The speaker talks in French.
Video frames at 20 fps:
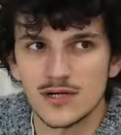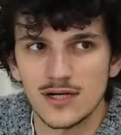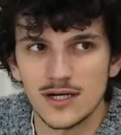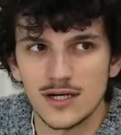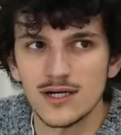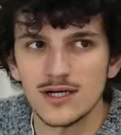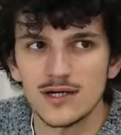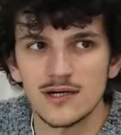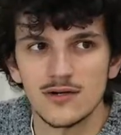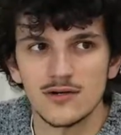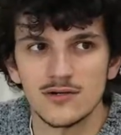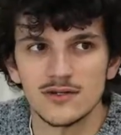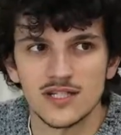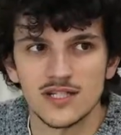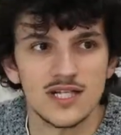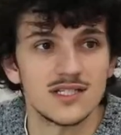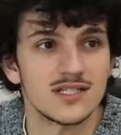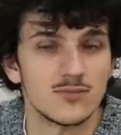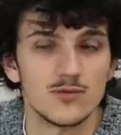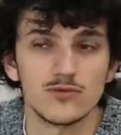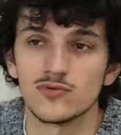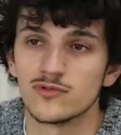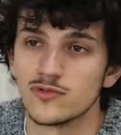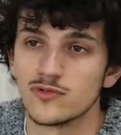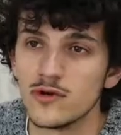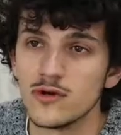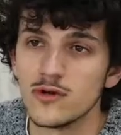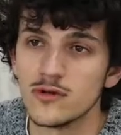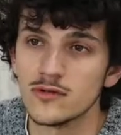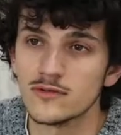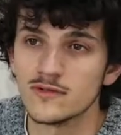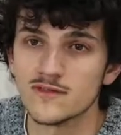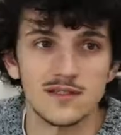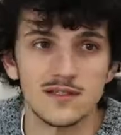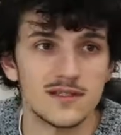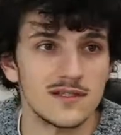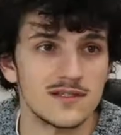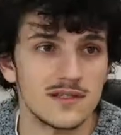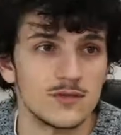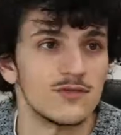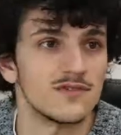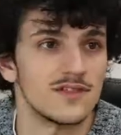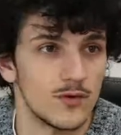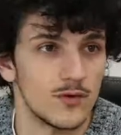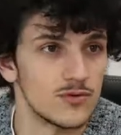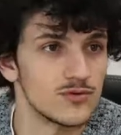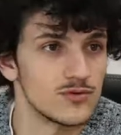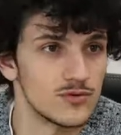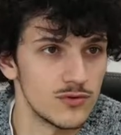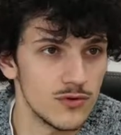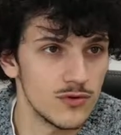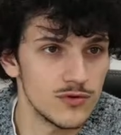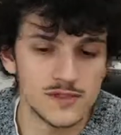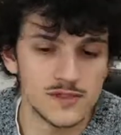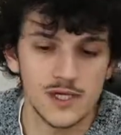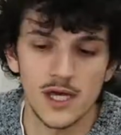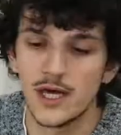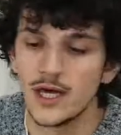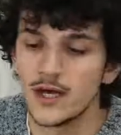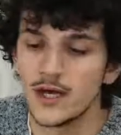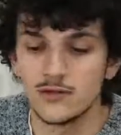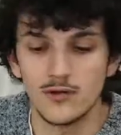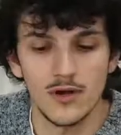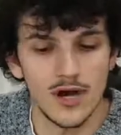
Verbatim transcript: Hein, déjà, ça prend du temps, mm. ça demande des ressources, mm.